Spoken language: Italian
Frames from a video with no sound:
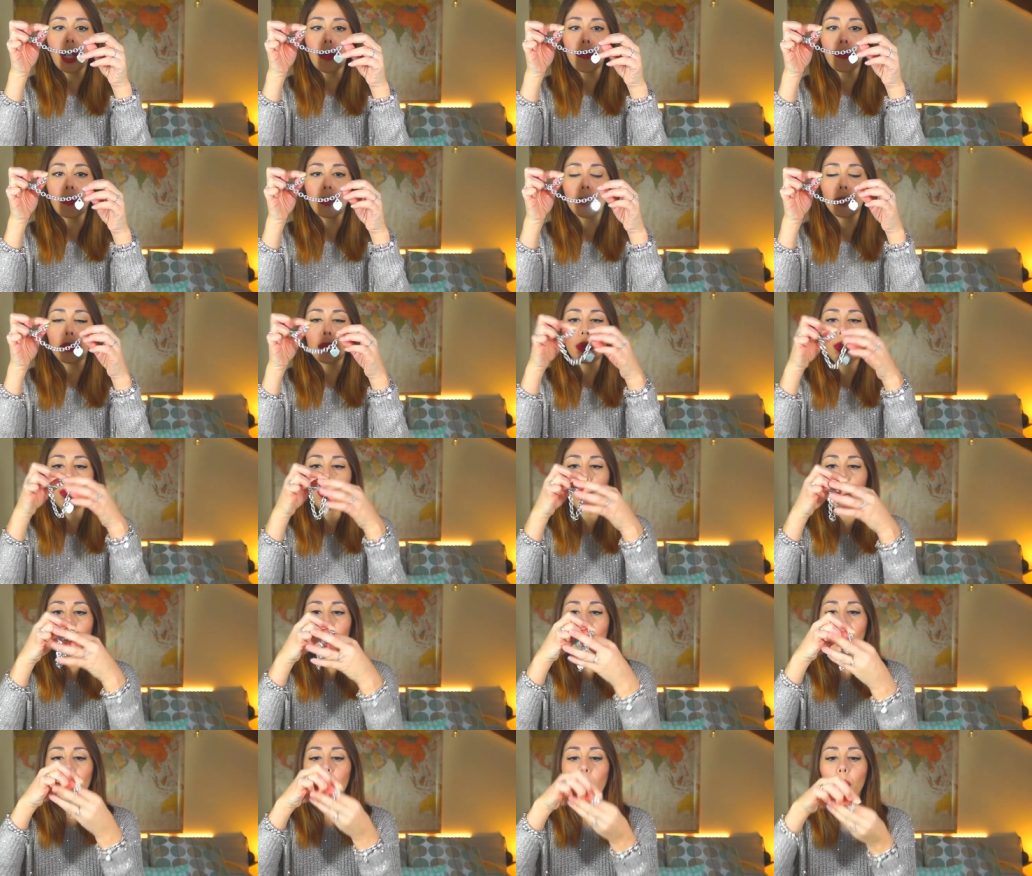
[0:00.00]
appunto
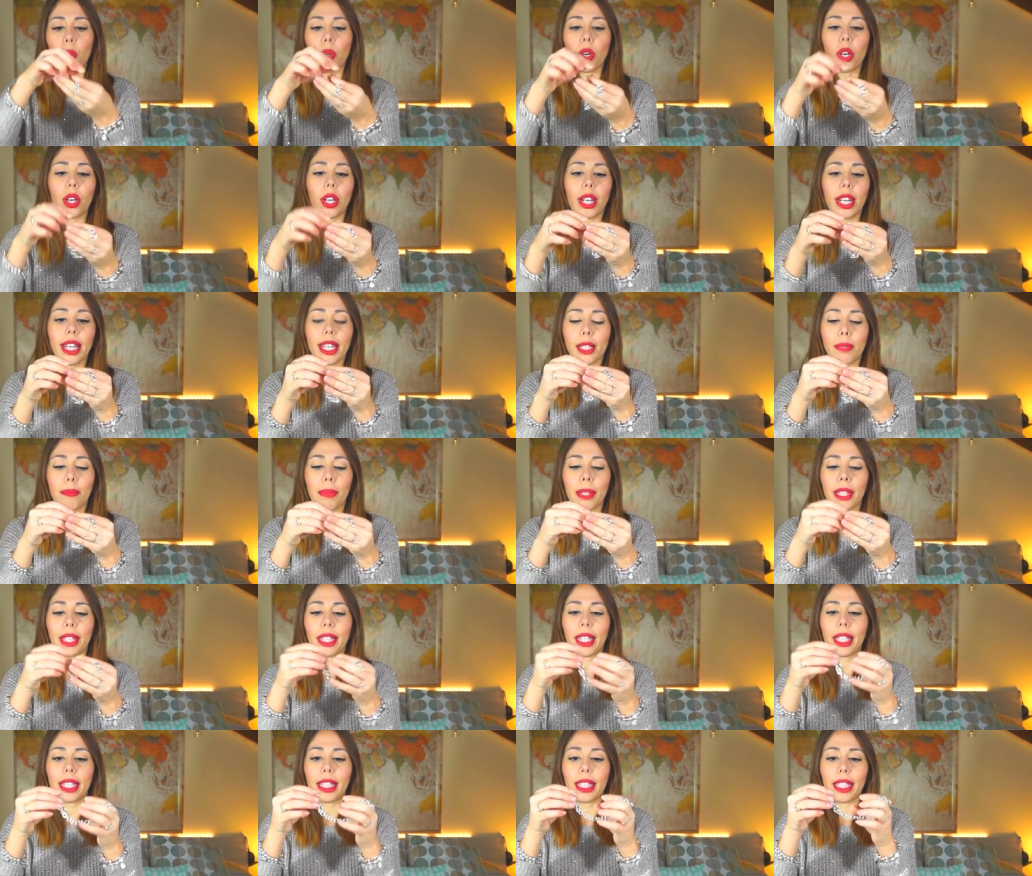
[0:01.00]
il cuore
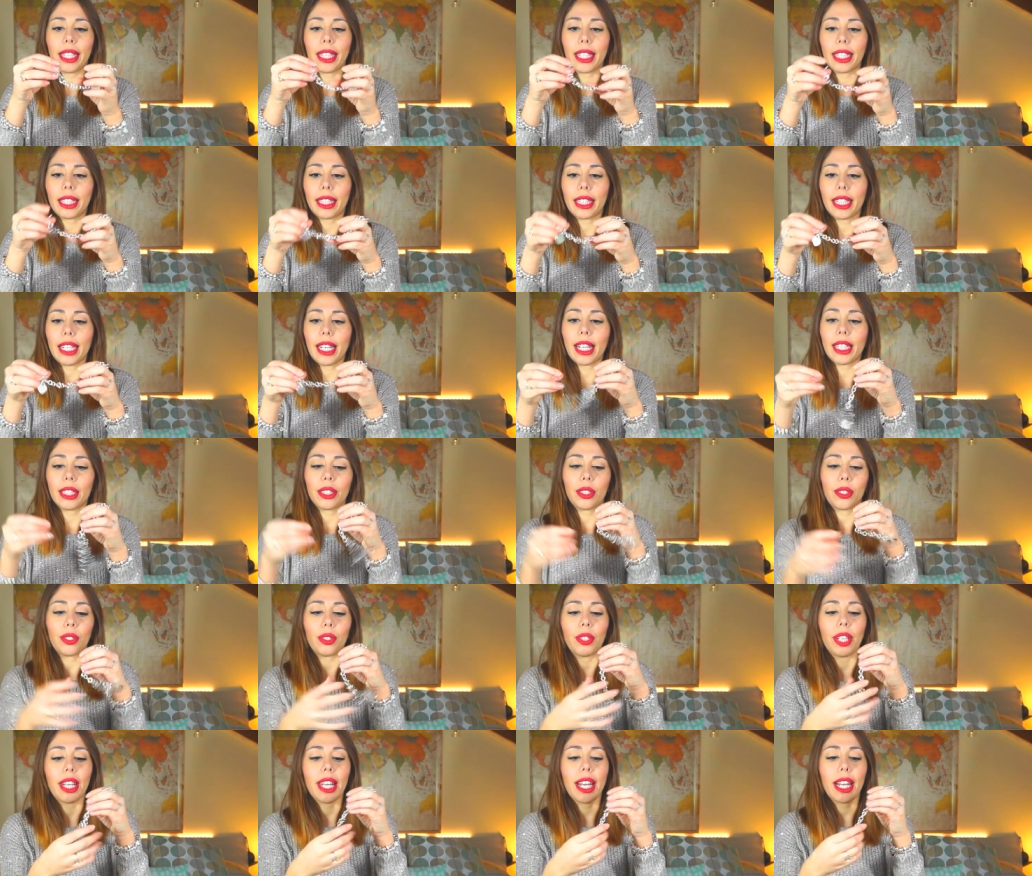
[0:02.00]
aspettate che tra
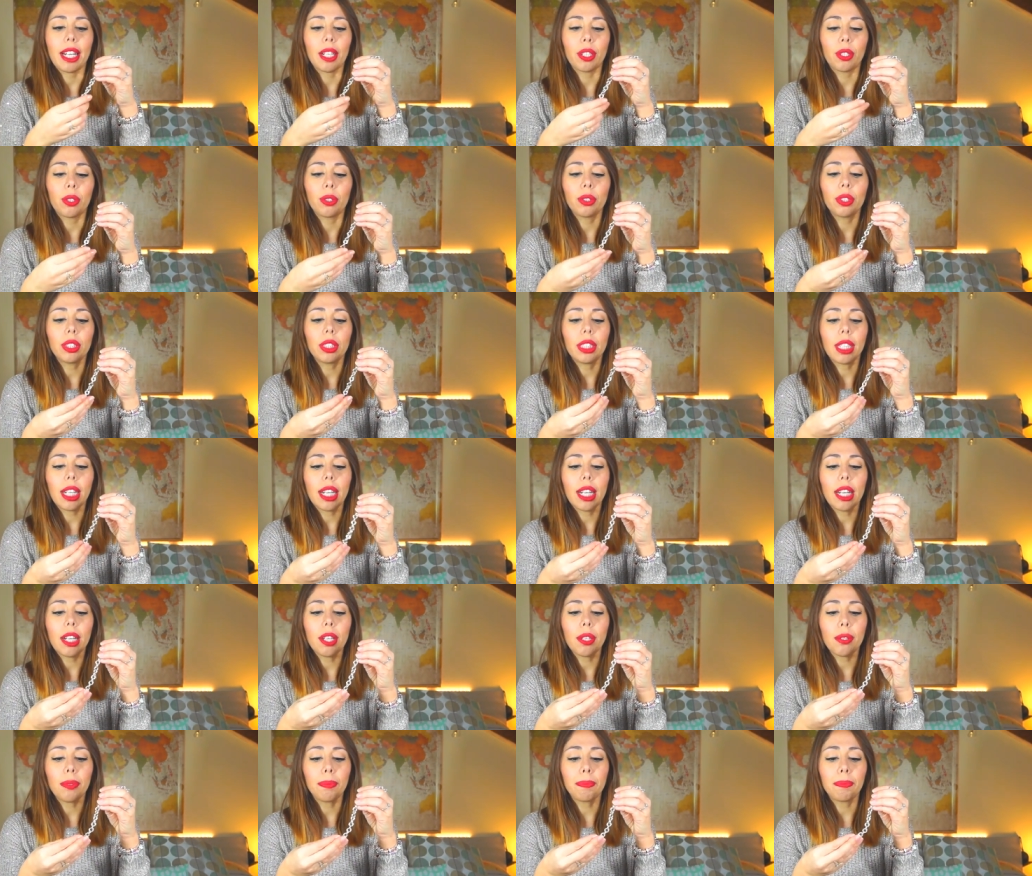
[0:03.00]
l'altro è al
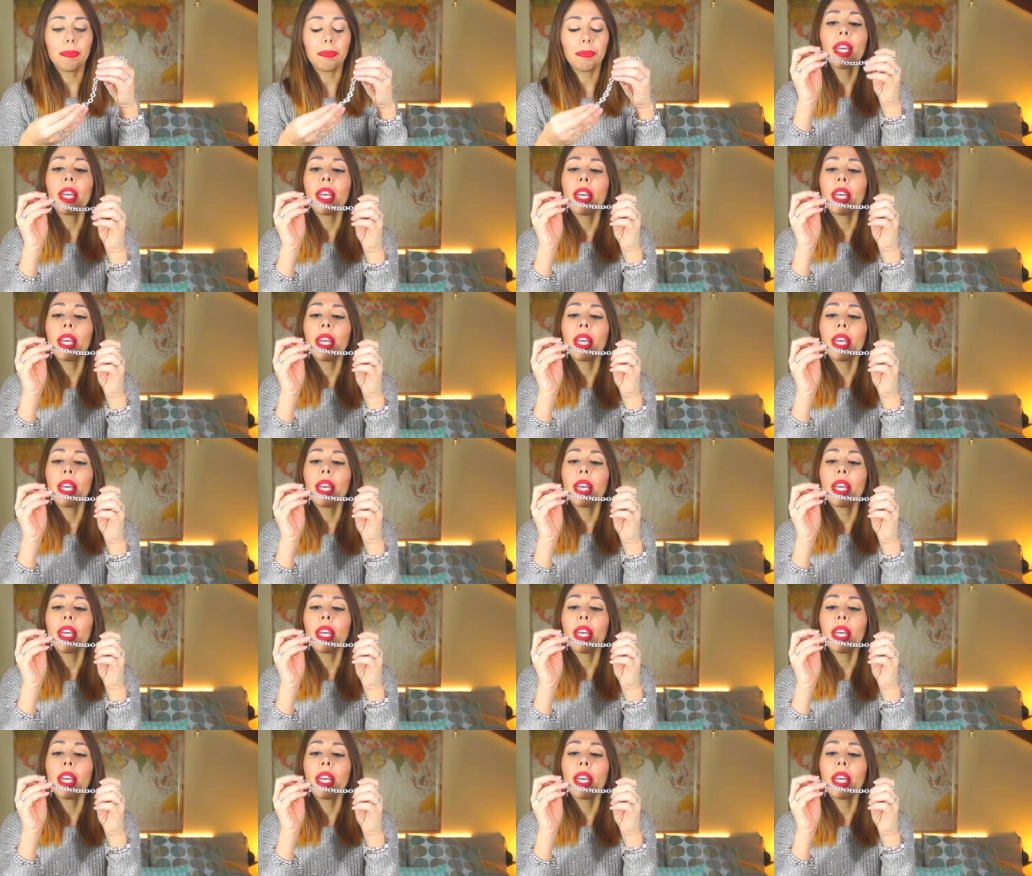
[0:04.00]
contrario